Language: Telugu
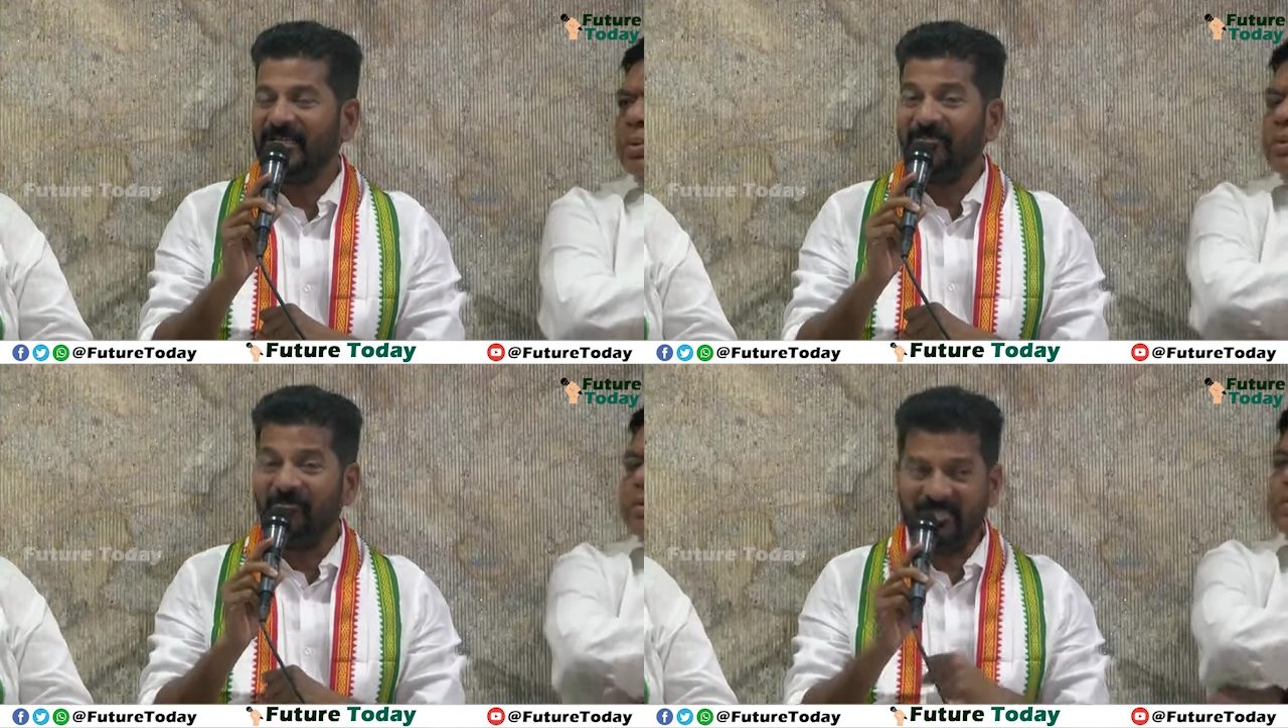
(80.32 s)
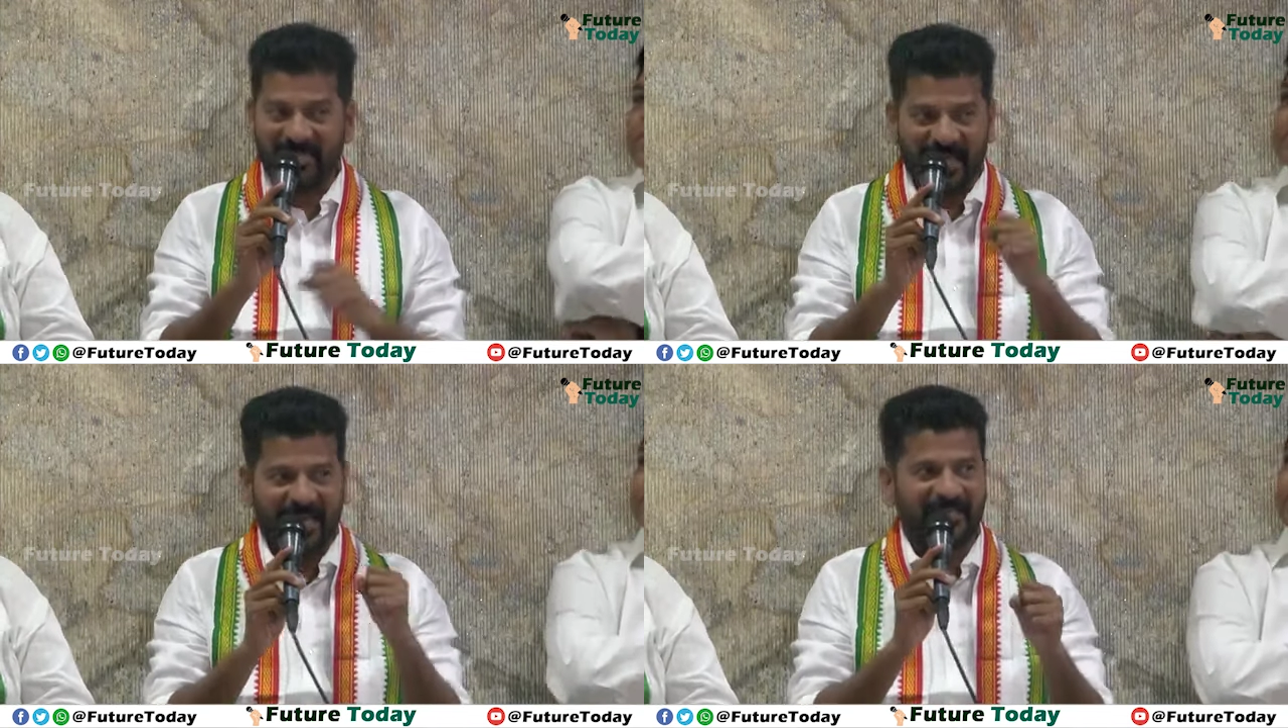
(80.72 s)

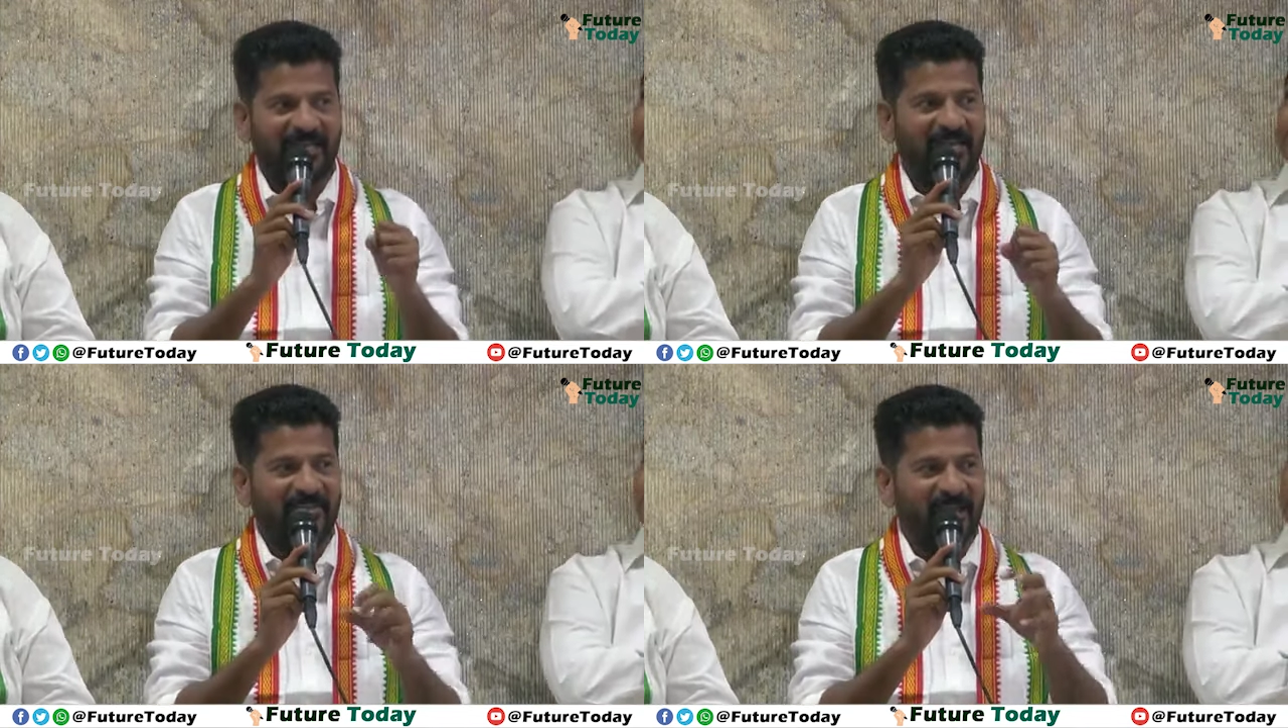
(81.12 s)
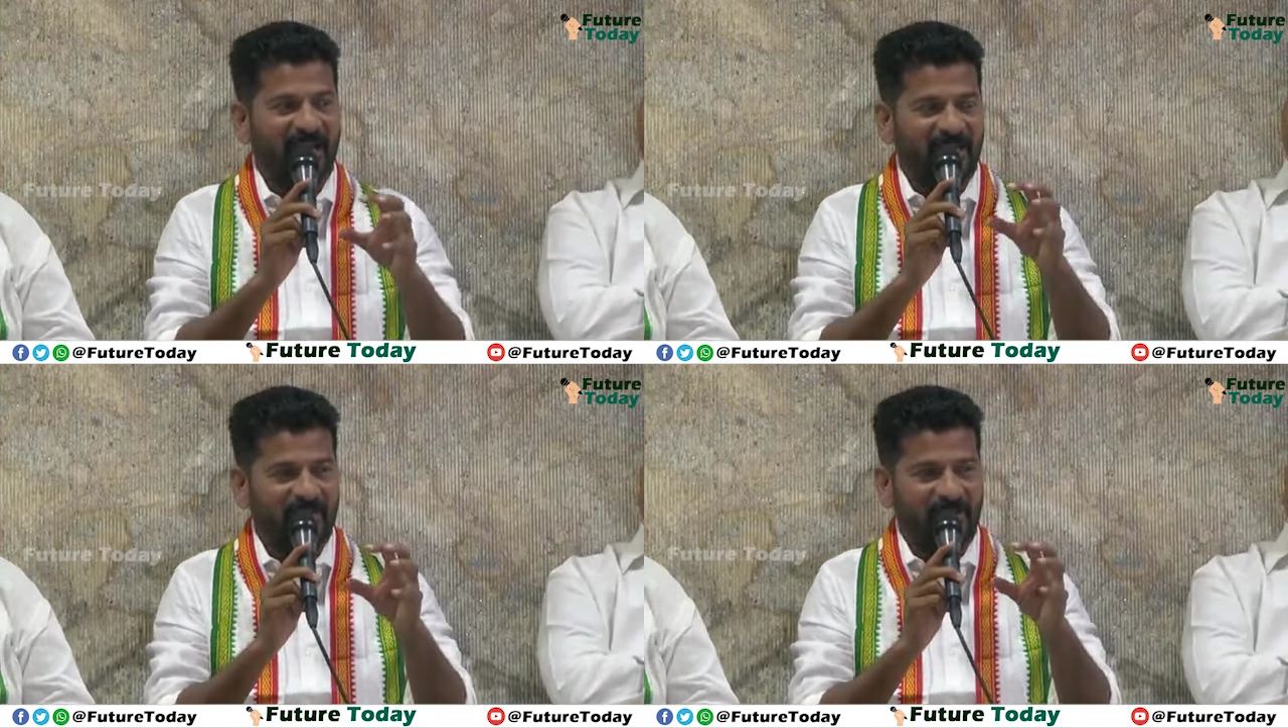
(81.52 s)
విచారణ
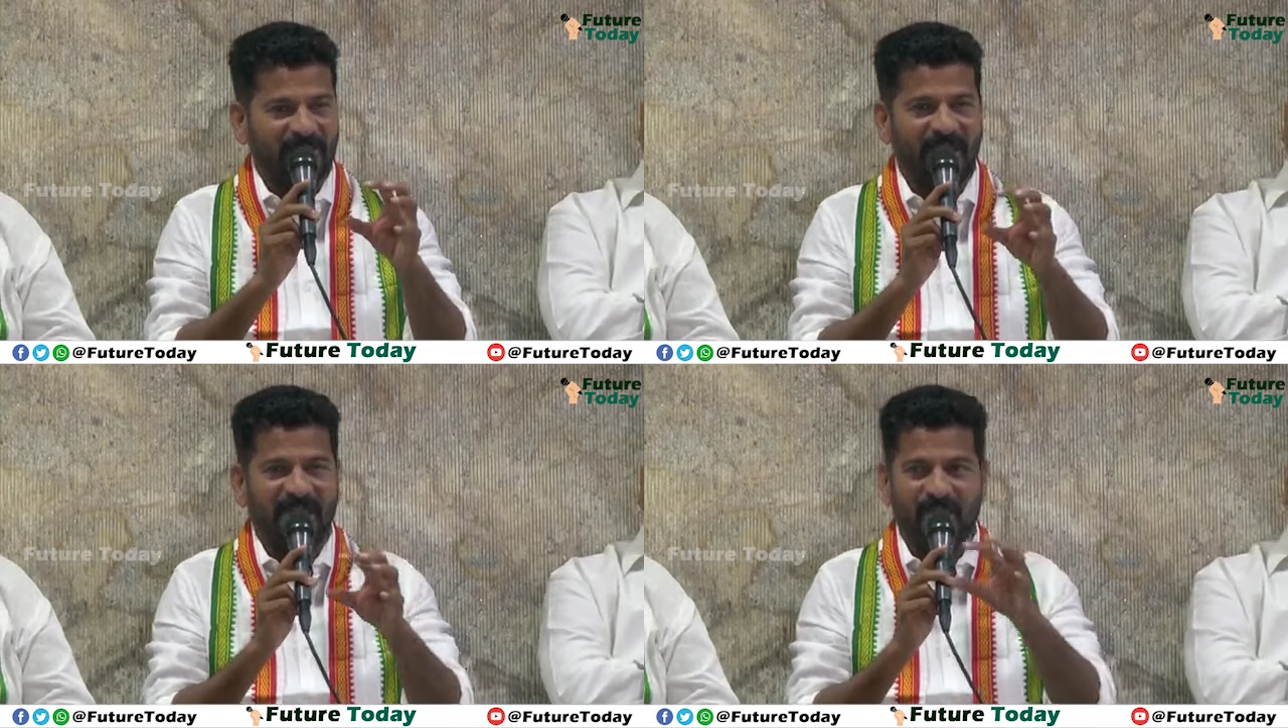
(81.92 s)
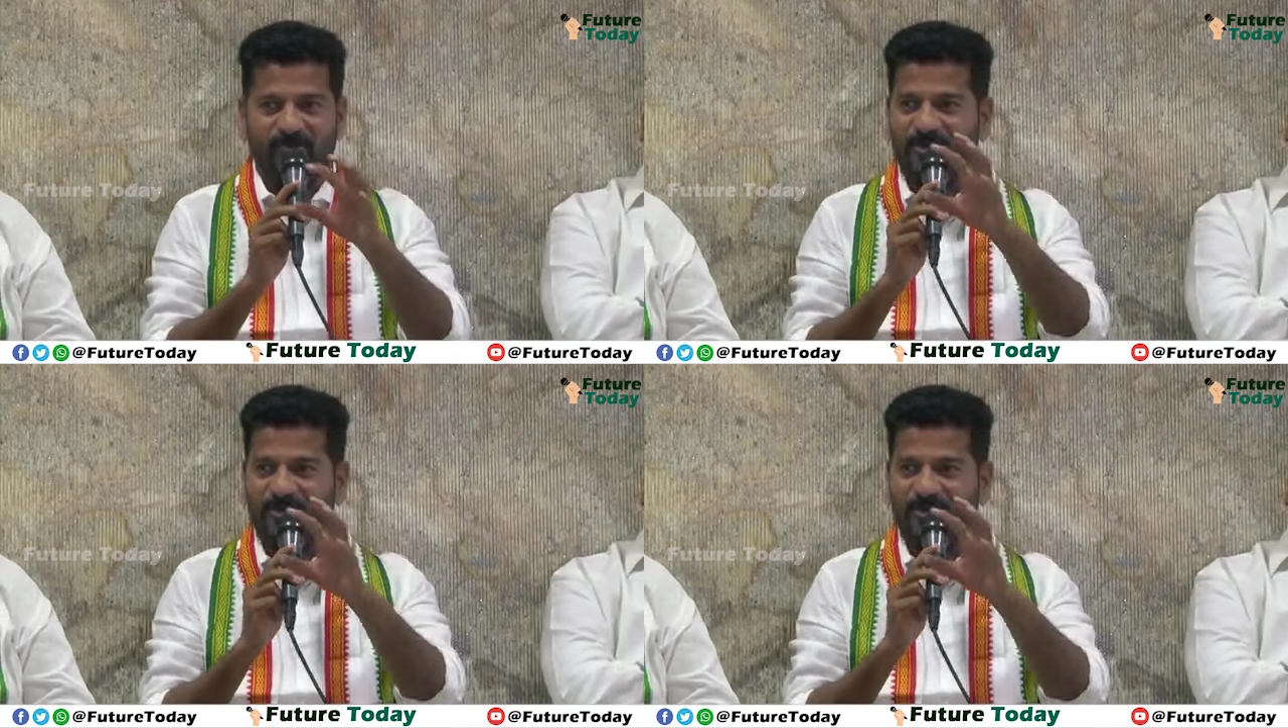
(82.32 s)
అధికారుల దగ్గర